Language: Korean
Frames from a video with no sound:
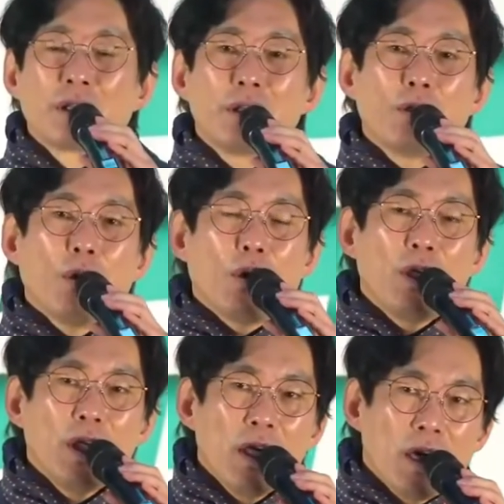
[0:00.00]

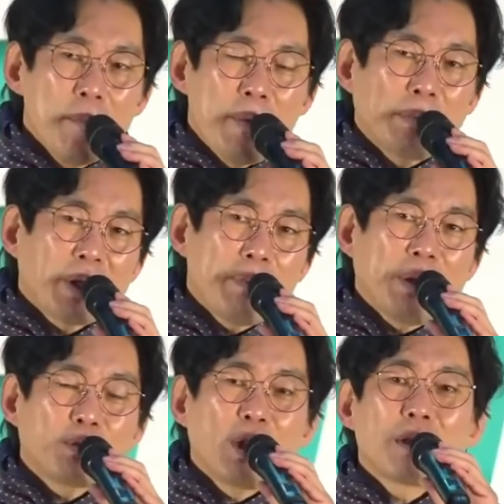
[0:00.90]
그리고
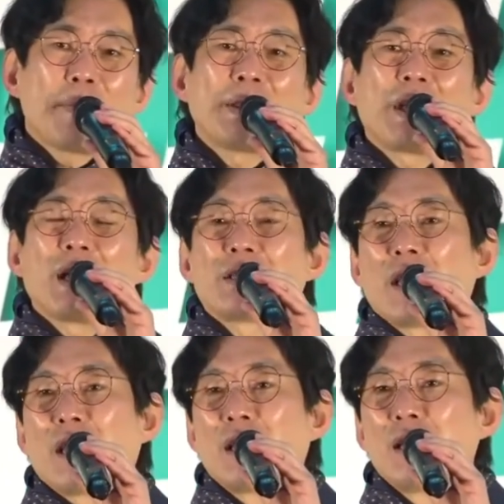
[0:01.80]
헌법재판소에서 판단할
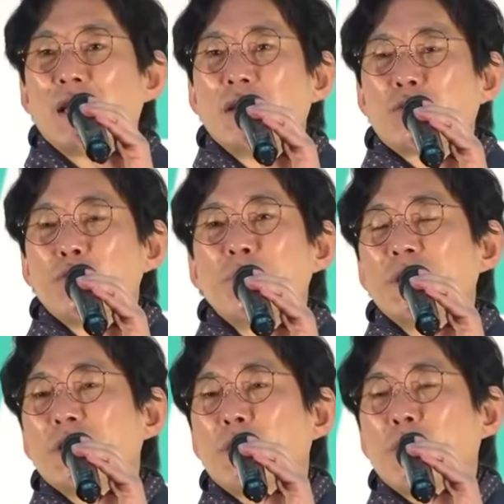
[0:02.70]
때
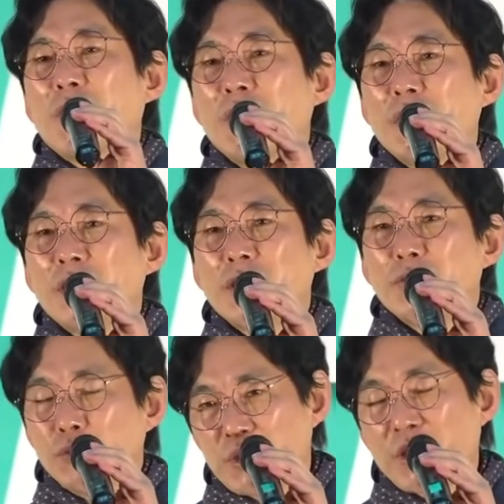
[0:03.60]
국민 여론의
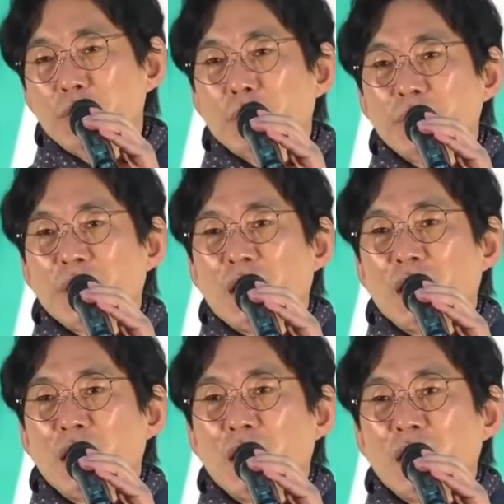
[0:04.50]
눈치를 봅니다.
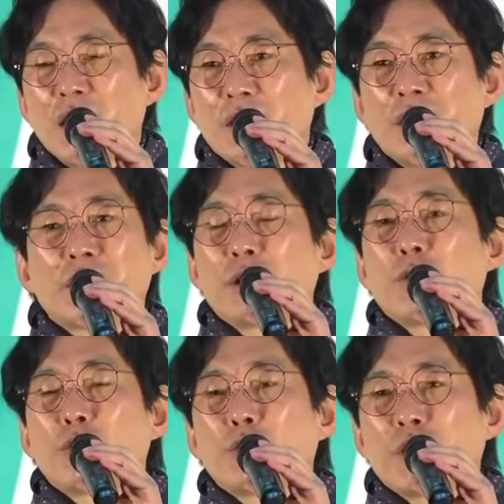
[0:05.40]

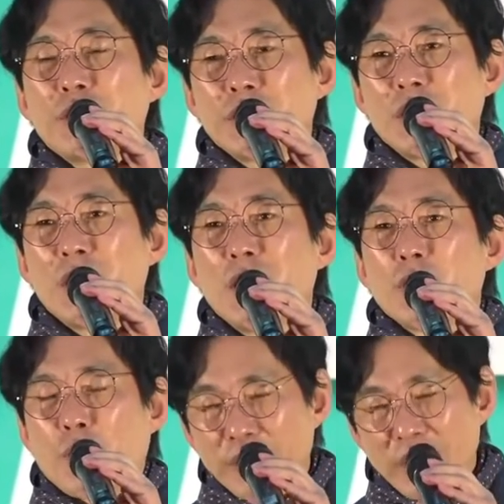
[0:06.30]
그래서 여론조사는
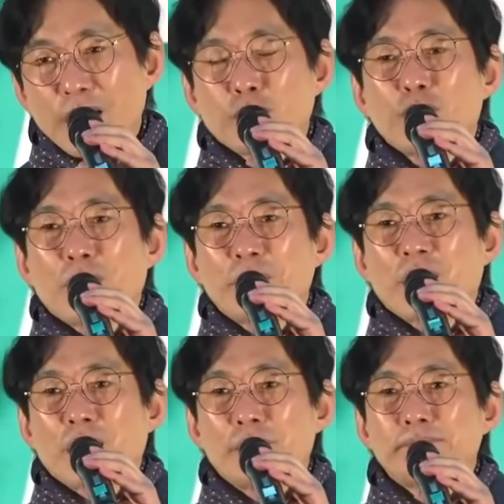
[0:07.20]
굉장히
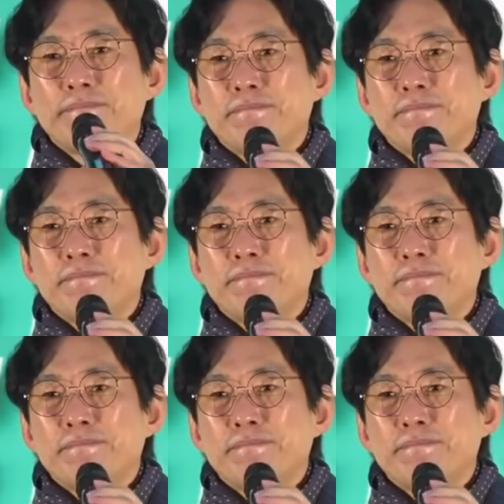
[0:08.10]
중요합니다.